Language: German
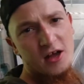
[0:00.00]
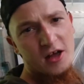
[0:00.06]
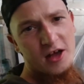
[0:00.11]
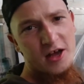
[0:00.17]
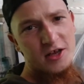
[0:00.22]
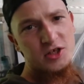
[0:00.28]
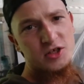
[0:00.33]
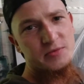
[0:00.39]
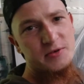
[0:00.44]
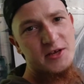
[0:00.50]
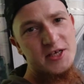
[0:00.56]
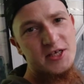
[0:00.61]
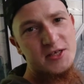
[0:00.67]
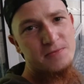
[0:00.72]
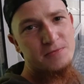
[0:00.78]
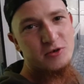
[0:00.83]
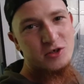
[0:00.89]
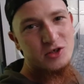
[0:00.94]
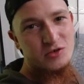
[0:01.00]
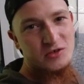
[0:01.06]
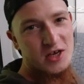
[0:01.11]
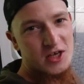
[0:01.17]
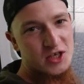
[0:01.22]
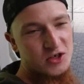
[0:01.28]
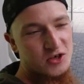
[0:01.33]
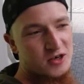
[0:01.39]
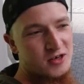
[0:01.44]
Äh, zum nächsten Bus
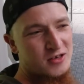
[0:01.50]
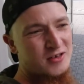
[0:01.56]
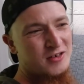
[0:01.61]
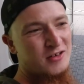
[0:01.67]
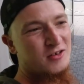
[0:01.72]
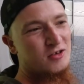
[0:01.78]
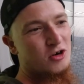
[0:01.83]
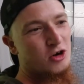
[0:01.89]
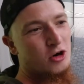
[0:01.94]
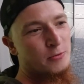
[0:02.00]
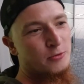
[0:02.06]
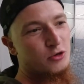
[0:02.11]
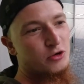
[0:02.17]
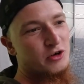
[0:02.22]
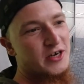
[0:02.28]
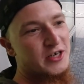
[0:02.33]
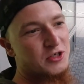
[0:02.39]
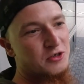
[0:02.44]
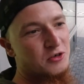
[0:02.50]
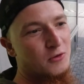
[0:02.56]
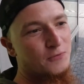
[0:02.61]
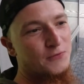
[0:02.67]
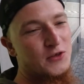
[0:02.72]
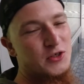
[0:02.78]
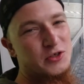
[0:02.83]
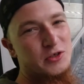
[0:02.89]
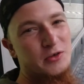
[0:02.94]
oder so, um dort
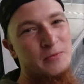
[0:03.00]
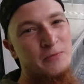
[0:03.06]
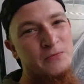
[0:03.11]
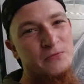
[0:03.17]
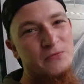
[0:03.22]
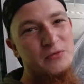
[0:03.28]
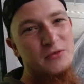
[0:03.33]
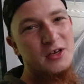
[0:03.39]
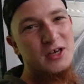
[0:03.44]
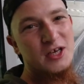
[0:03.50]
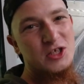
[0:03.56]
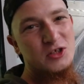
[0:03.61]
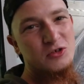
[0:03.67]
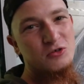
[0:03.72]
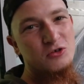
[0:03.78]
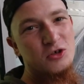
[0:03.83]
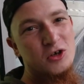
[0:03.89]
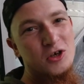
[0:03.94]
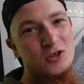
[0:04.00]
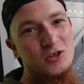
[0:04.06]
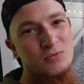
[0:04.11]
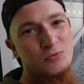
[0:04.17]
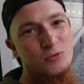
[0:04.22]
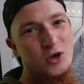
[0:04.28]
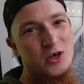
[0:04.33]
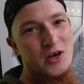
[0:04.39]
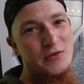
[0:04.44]
irgendwie zum Richtung
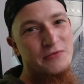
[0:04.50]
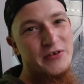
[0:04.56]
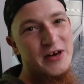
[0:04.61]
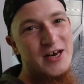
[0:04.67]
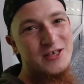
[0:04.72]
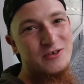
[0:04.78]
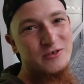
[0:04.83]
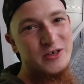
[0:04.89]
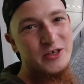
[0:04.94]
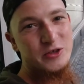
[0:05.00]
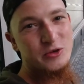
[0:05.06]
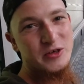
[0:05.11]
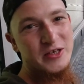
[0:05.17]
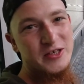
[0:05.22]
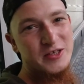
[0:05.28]
Teutoburger Wald oder so